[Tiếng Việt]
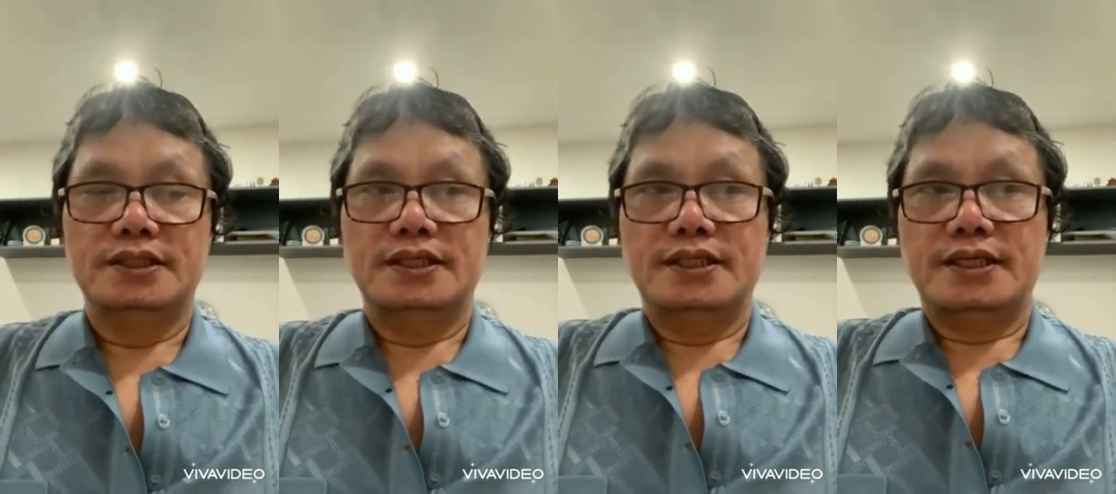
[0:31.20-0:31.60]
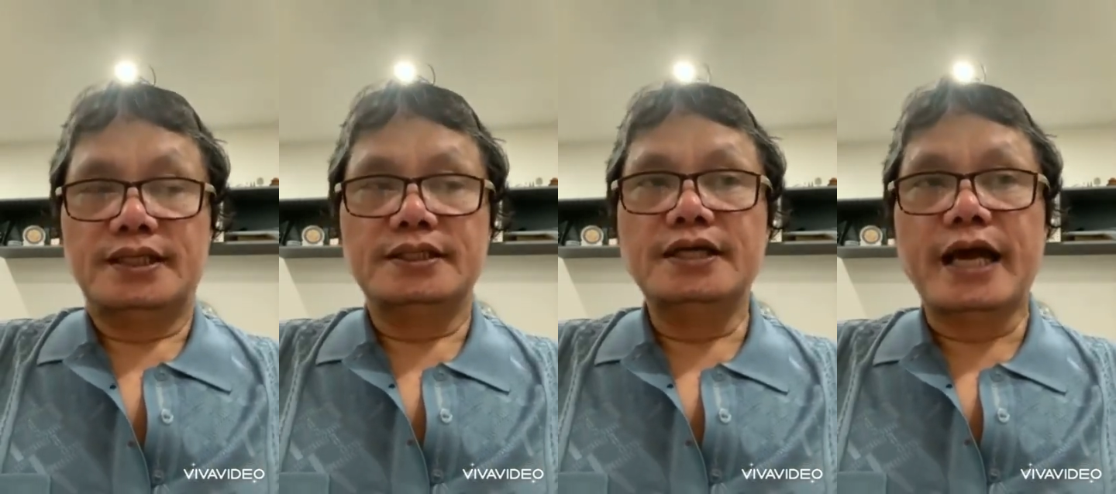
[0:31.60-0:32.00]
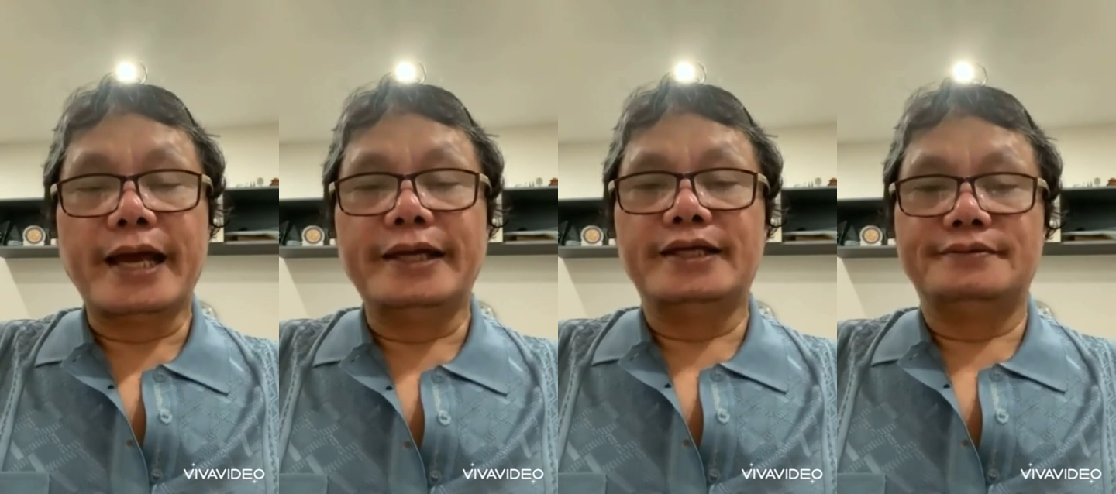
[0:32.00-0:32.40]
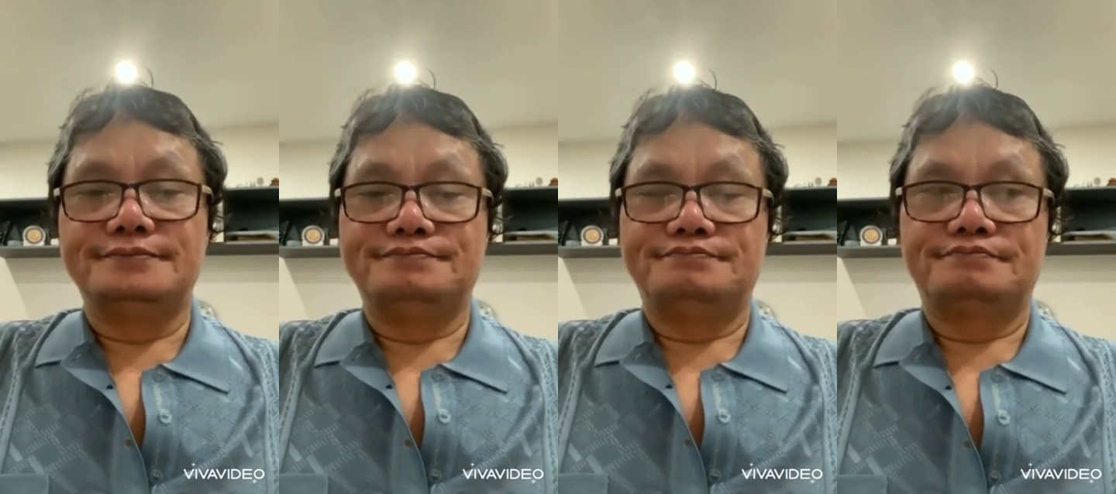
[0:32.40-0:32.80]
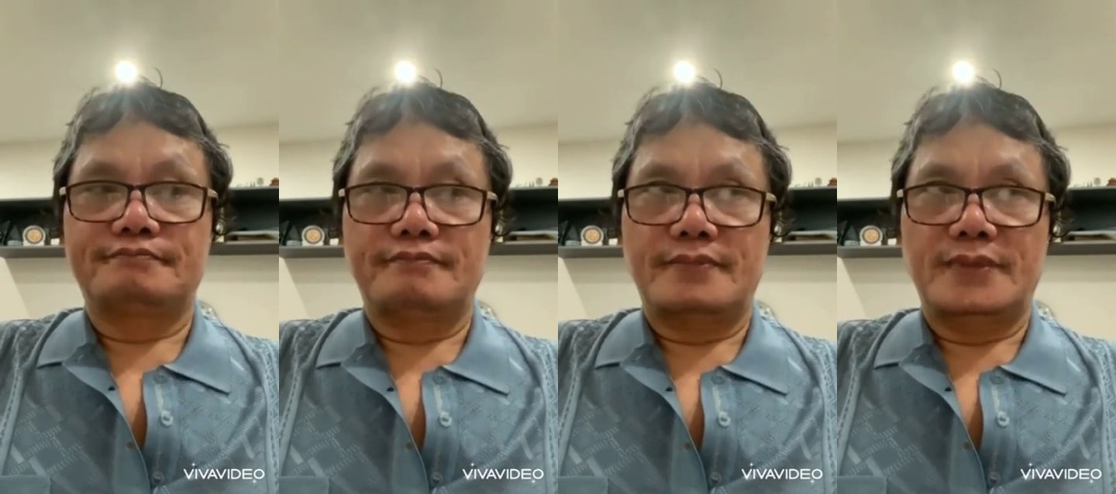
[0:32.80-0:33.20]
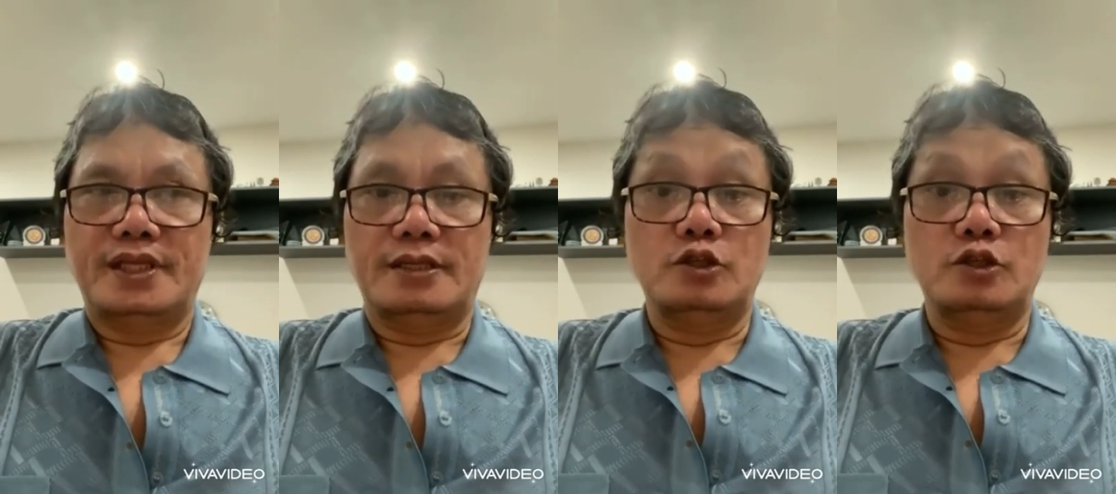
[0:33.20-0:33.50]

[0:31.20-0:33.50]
cách thứ hai á nó